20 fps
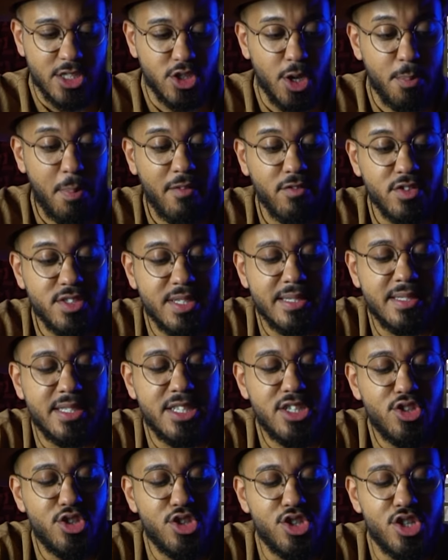só para você
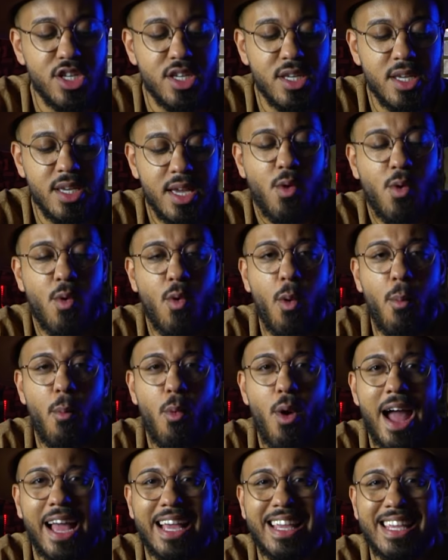sentir
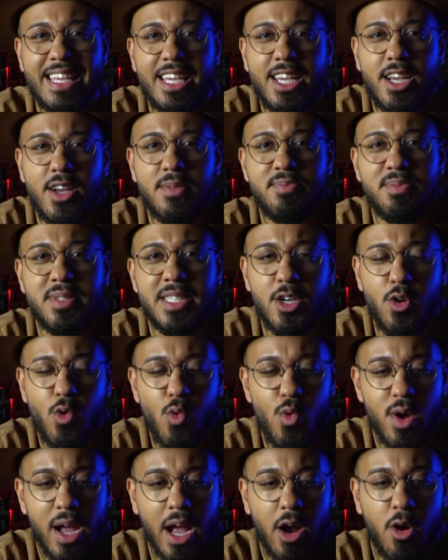como é que
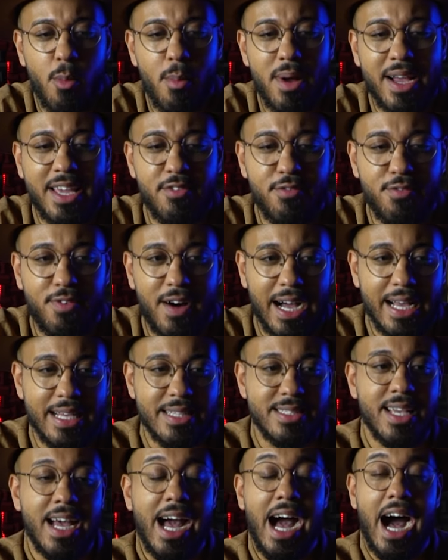segura, como é que
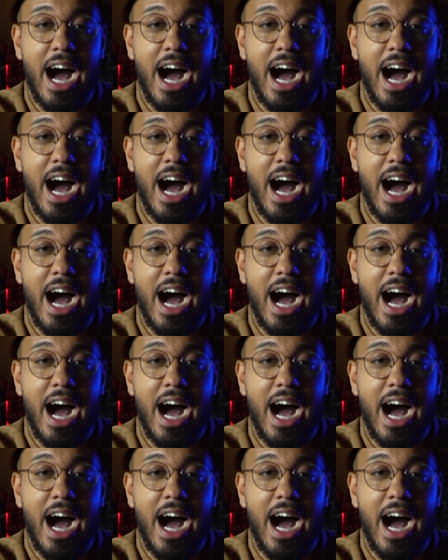faz.